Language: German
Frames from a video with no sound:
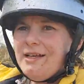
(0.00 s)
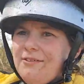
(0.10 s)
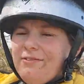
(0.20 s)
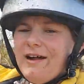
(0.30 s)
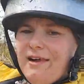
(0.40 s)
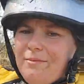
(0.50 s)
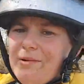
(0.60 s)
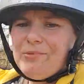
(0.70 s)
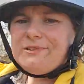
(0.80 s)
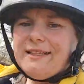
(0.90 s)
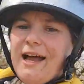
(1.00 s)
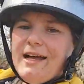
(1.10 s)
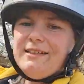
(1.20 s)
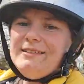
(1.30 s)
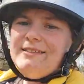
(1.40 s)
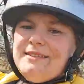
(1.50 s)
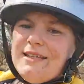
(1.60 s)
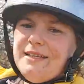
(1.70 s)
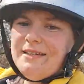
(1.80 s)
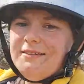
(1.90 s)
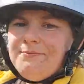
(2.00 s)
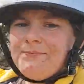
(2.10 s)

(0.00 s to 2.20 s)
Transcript: Weil man muss sagen, diese,